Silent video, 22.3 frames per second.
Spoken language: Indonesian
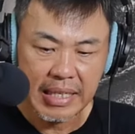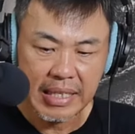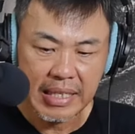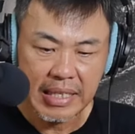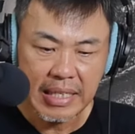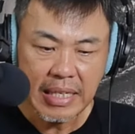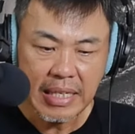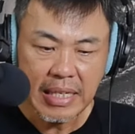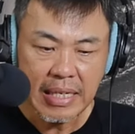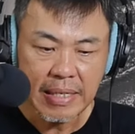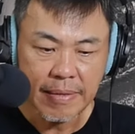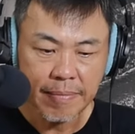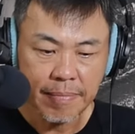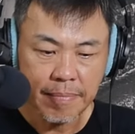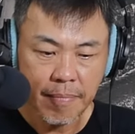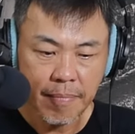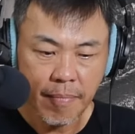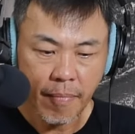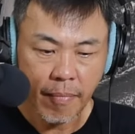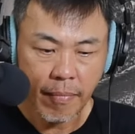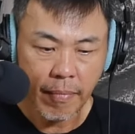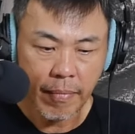ini
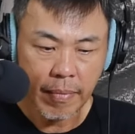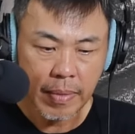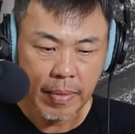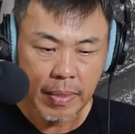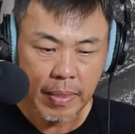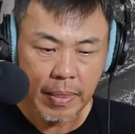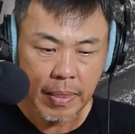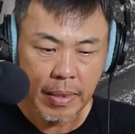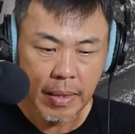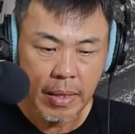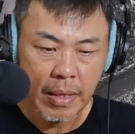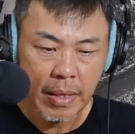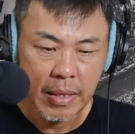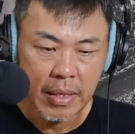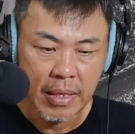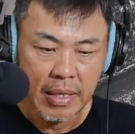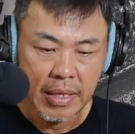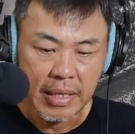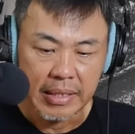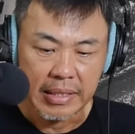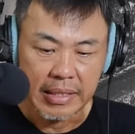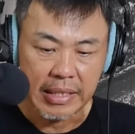
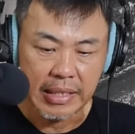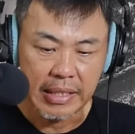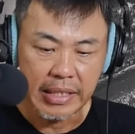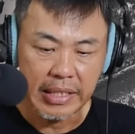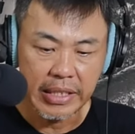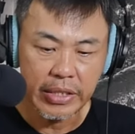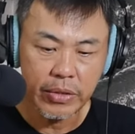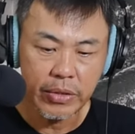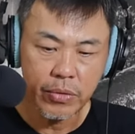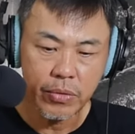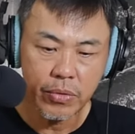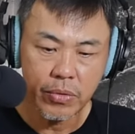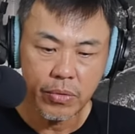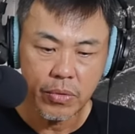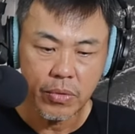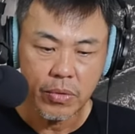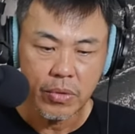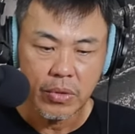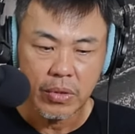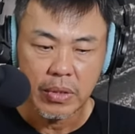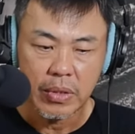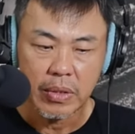di New
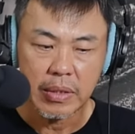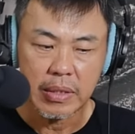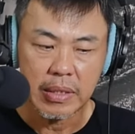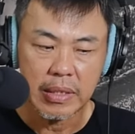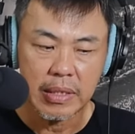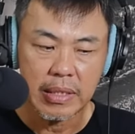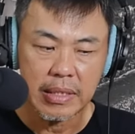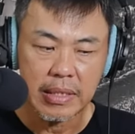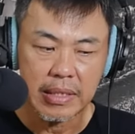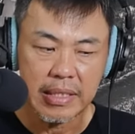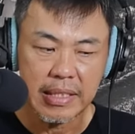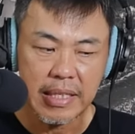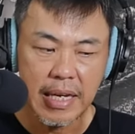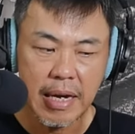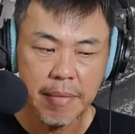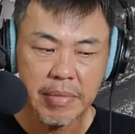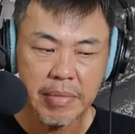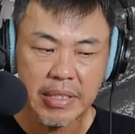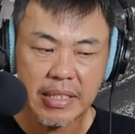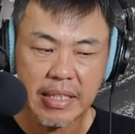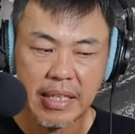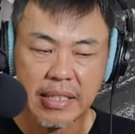dia
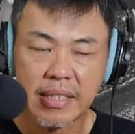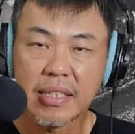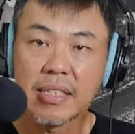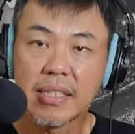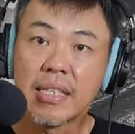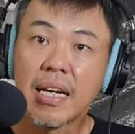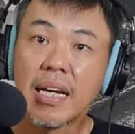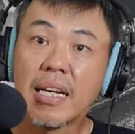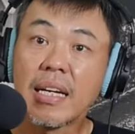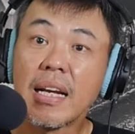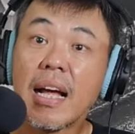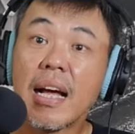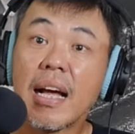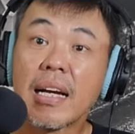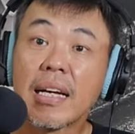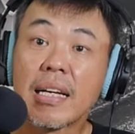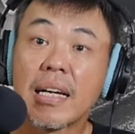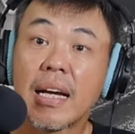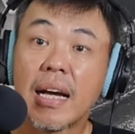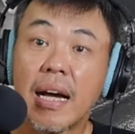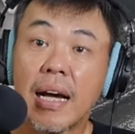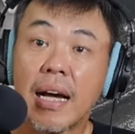menjanjikan
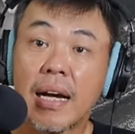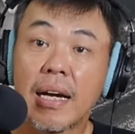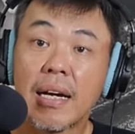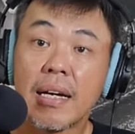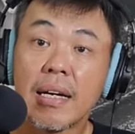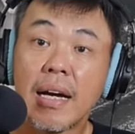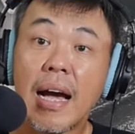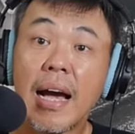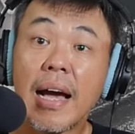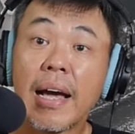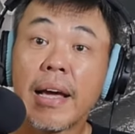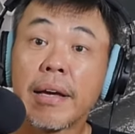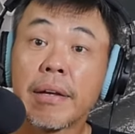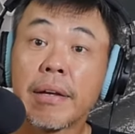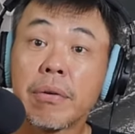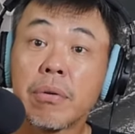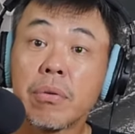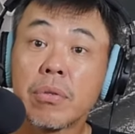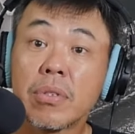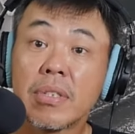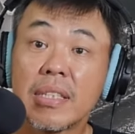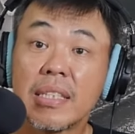agak
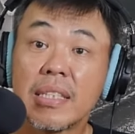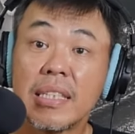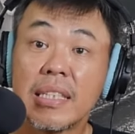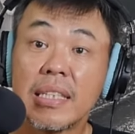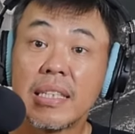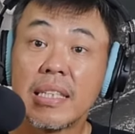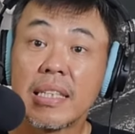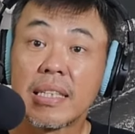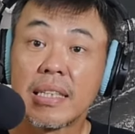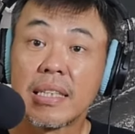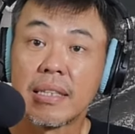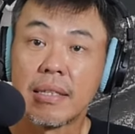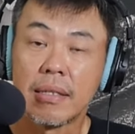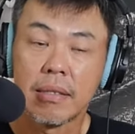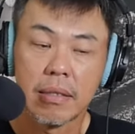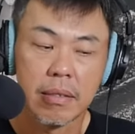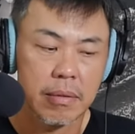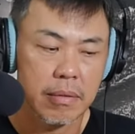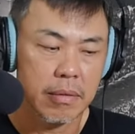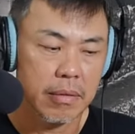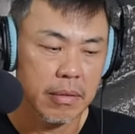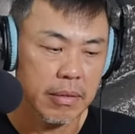aero sedikit
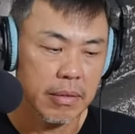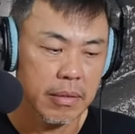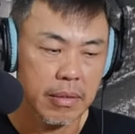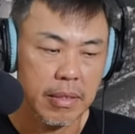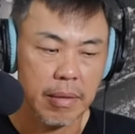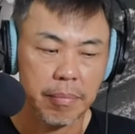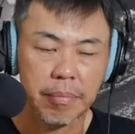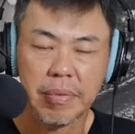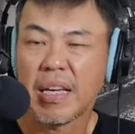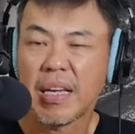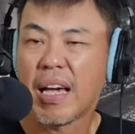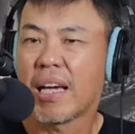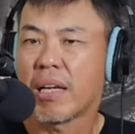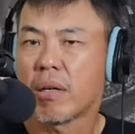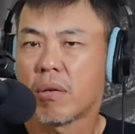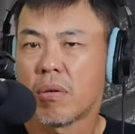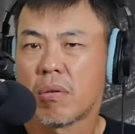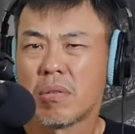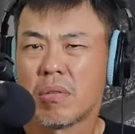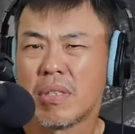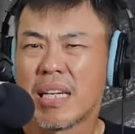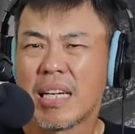tapi
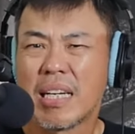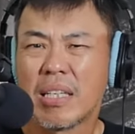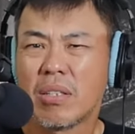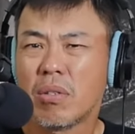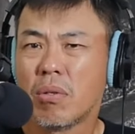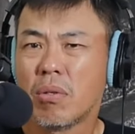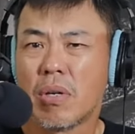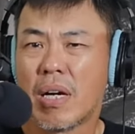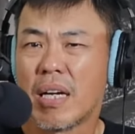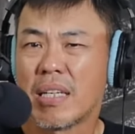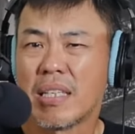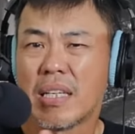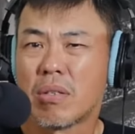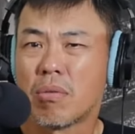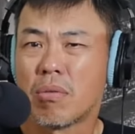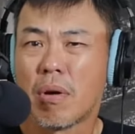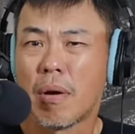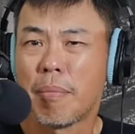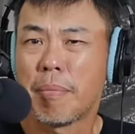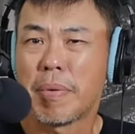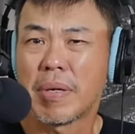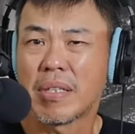aeronya itu loh hanya
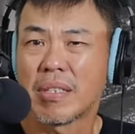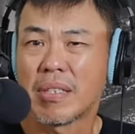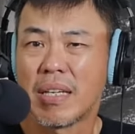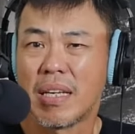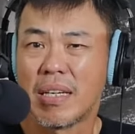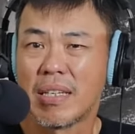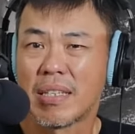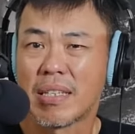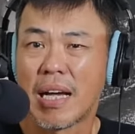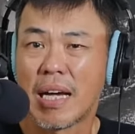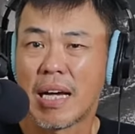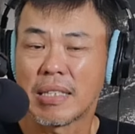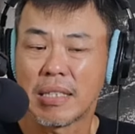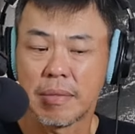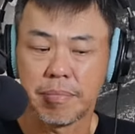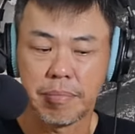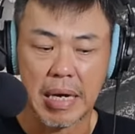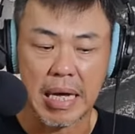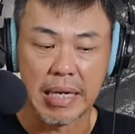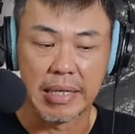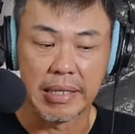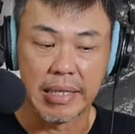dua persen nggak
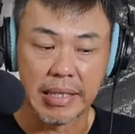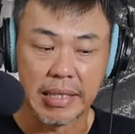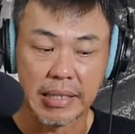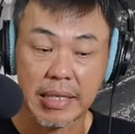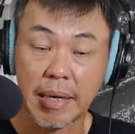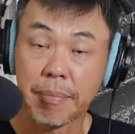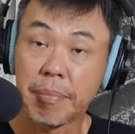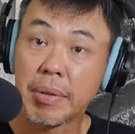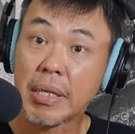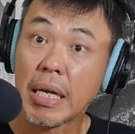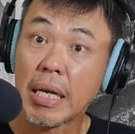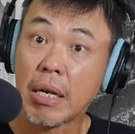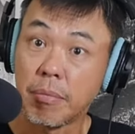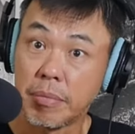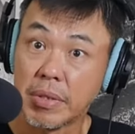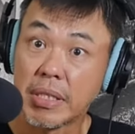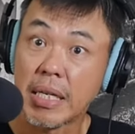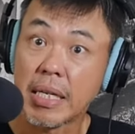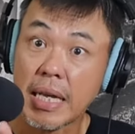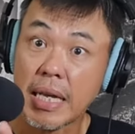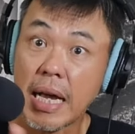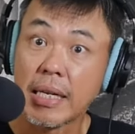sebanding tapi kalau
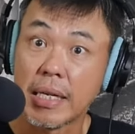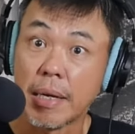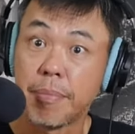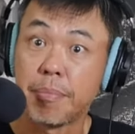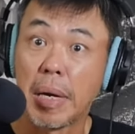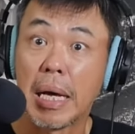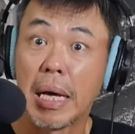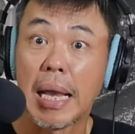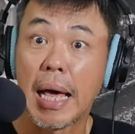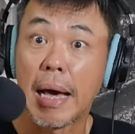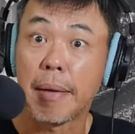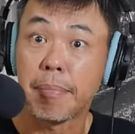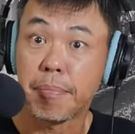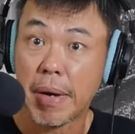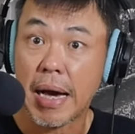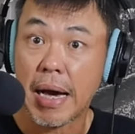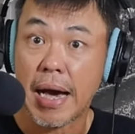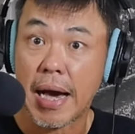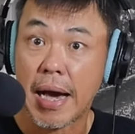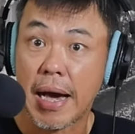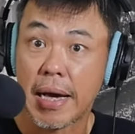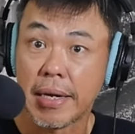misalnya anda
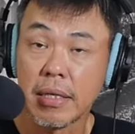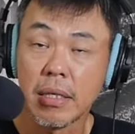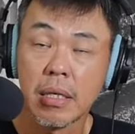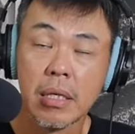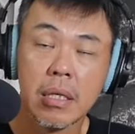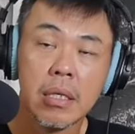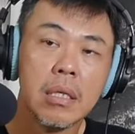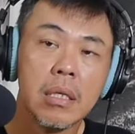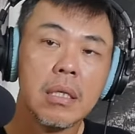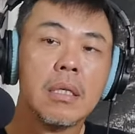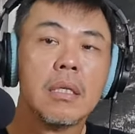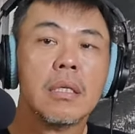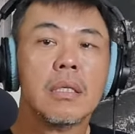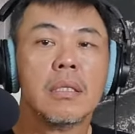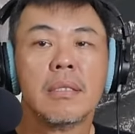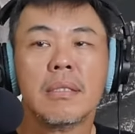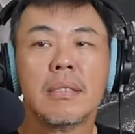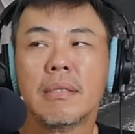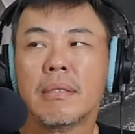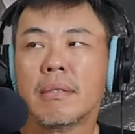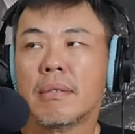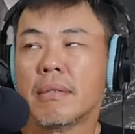balapan
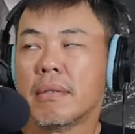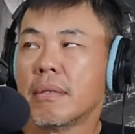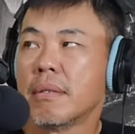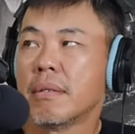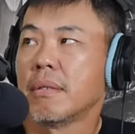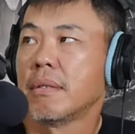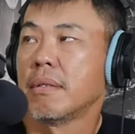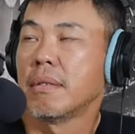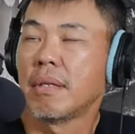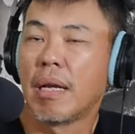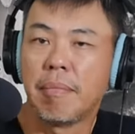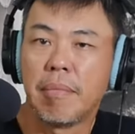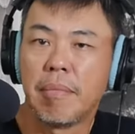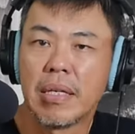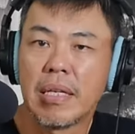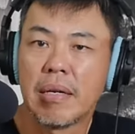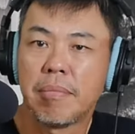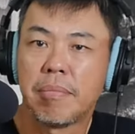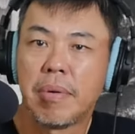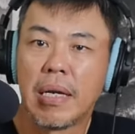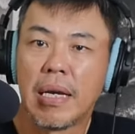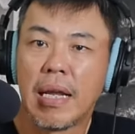
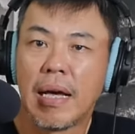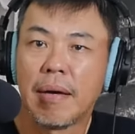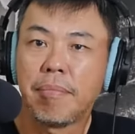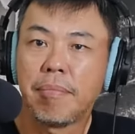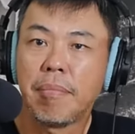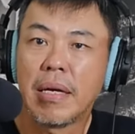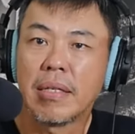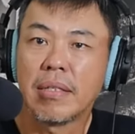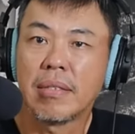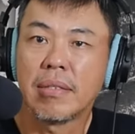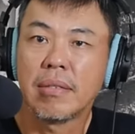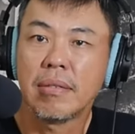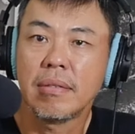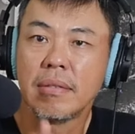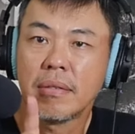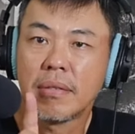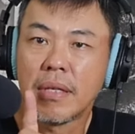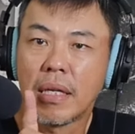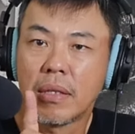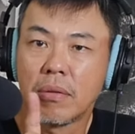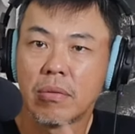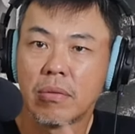namanya balapan
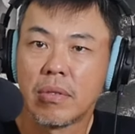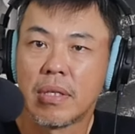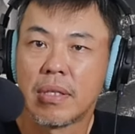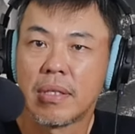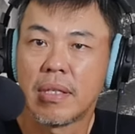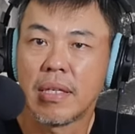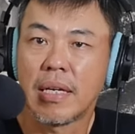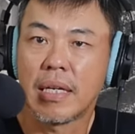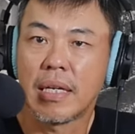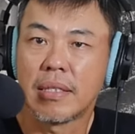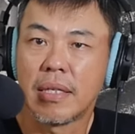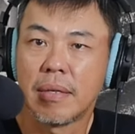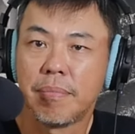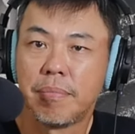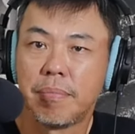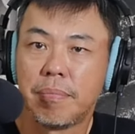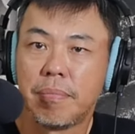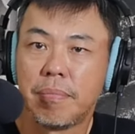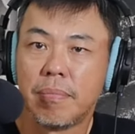satu detik aja